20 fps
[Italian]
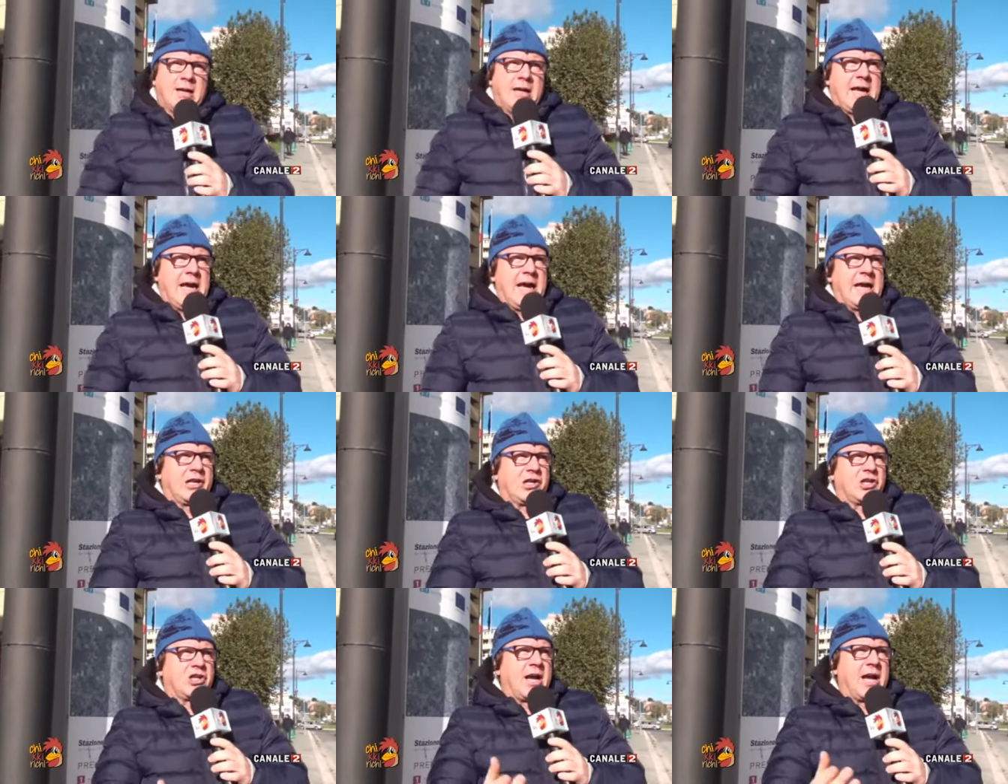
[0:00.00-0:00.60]
e
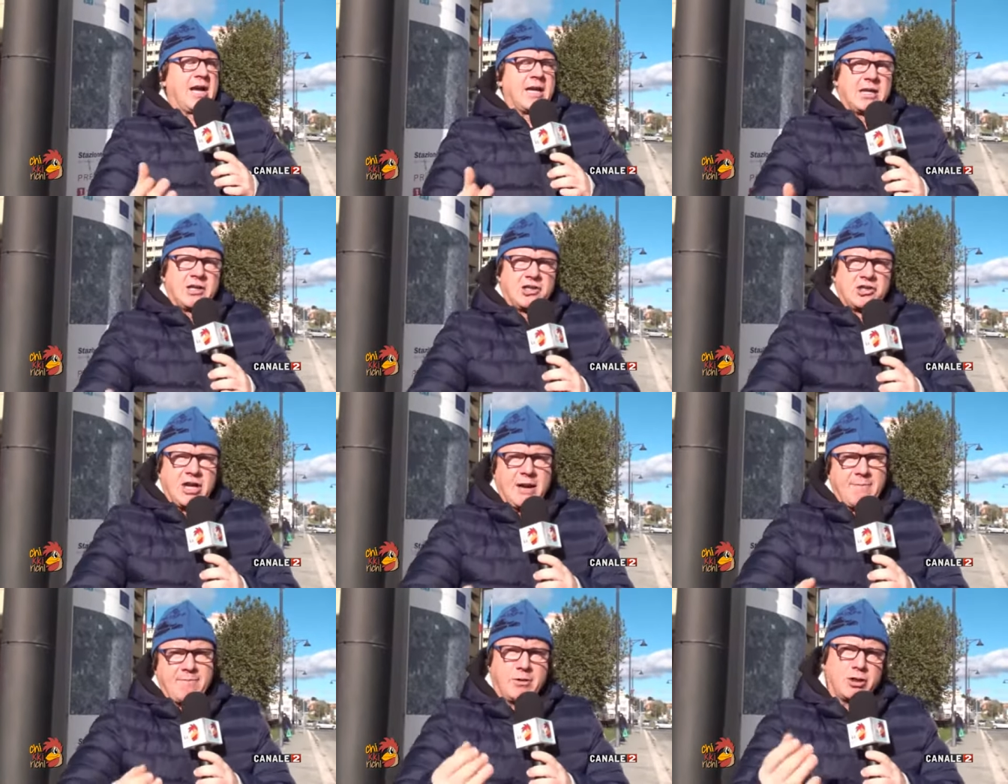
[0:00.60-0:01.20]
eh, c'è,
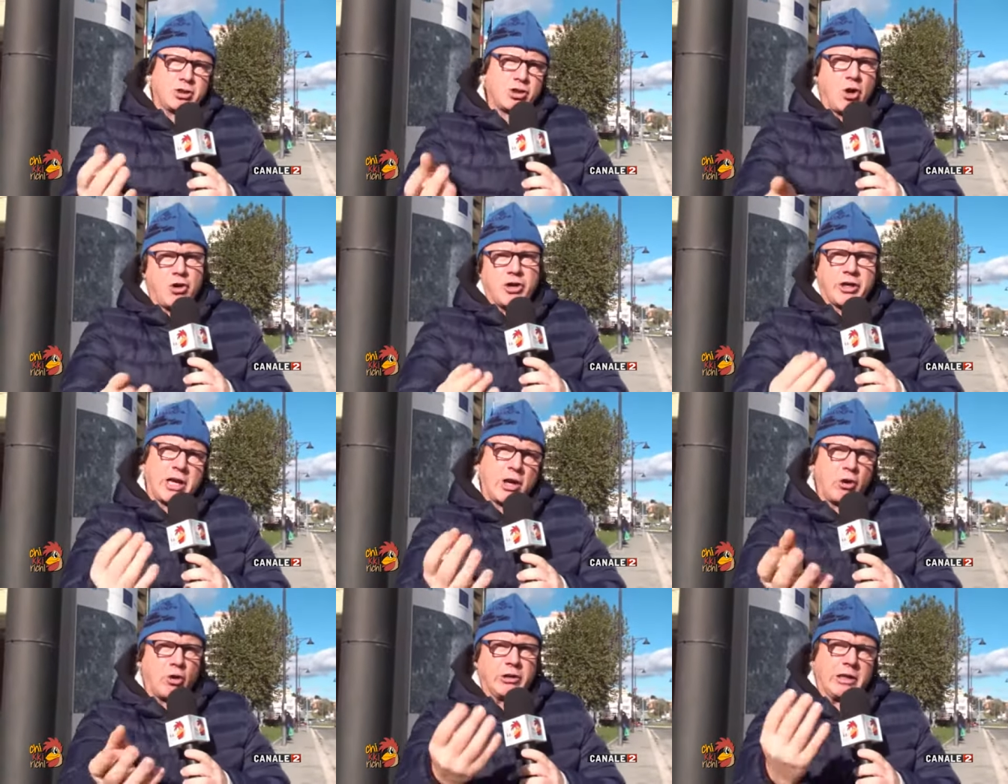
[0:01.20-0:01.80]
c'è
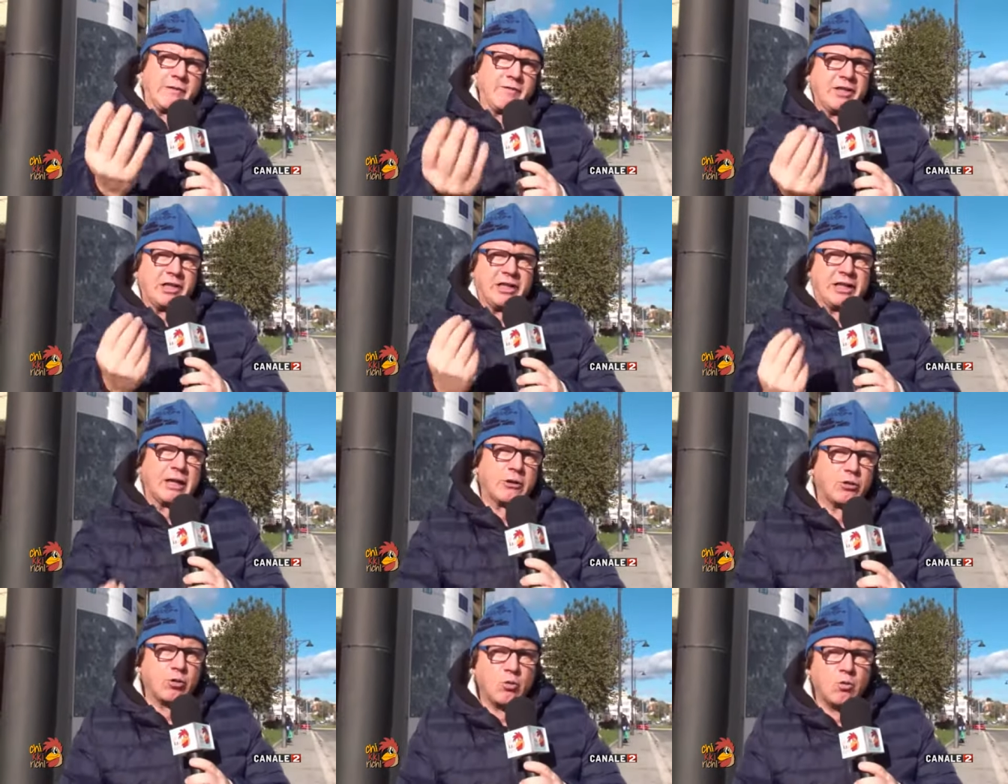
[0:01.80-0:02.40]
bisogno che lo devi
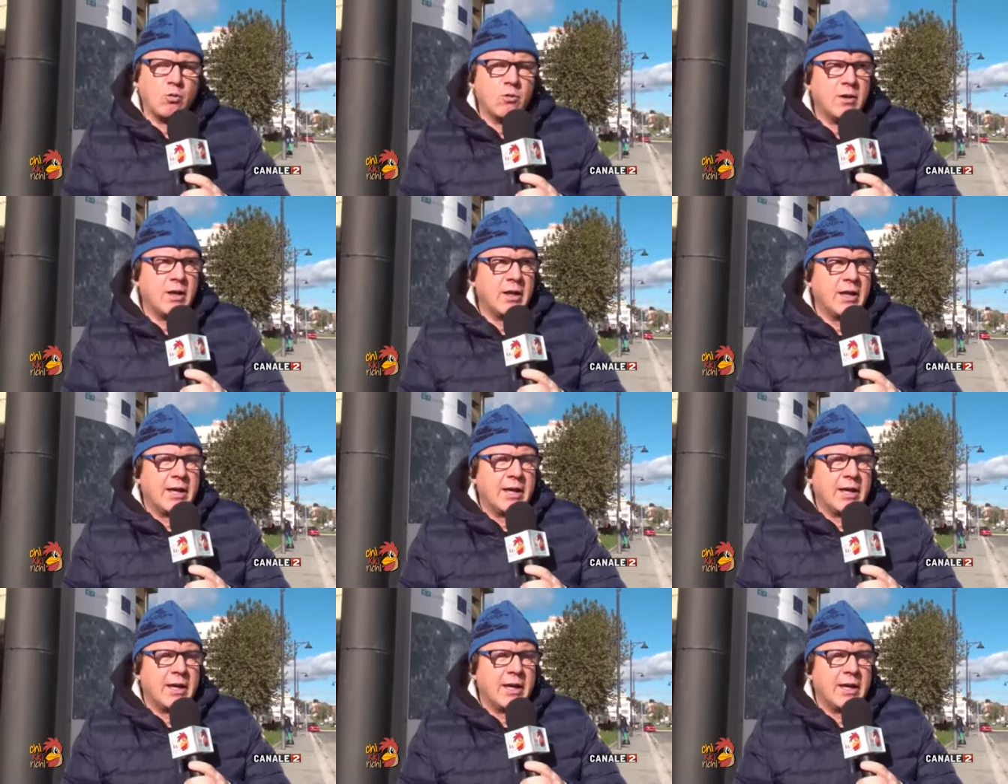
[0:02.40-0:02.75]
dire tu,